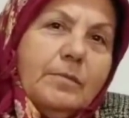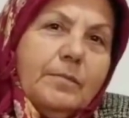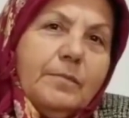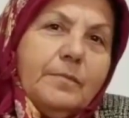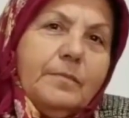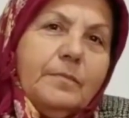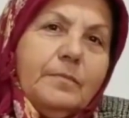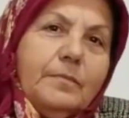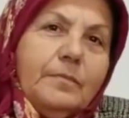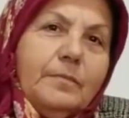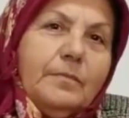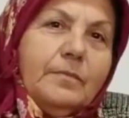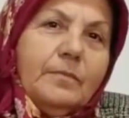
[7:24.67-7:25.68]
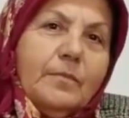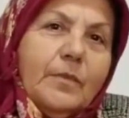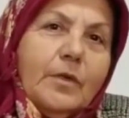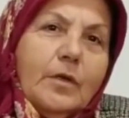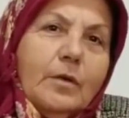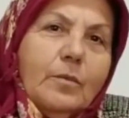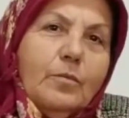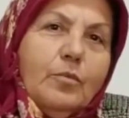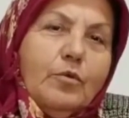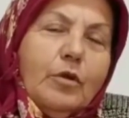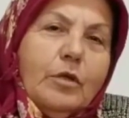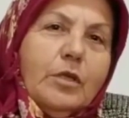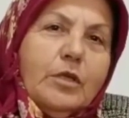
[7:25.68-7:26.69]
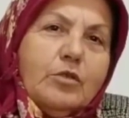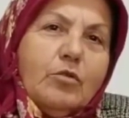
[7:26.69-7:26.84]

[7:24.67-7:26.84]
Hmm. Belki de yarına verirler hemen.